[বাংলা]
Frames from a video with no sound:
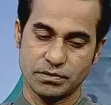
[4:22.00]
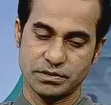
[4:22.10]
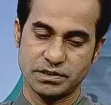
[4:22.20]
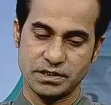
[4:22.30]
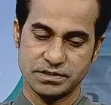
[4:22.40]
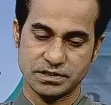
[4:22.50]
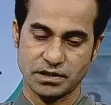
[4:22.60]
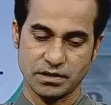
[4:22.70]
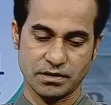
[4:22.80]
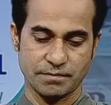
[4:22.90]
দ্য ডেইলি
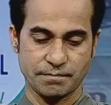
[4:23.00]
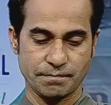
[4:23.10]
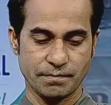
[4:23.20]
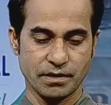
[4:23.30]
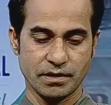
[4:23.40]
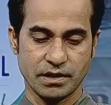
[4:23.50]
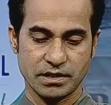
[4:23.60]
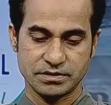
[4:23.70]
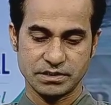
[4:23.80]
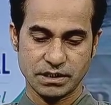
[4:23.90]
সান
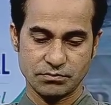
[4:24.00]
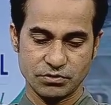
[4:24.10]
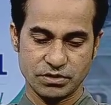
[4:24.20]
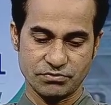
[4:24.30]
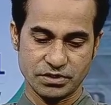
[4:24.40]
হাসিনা মোদি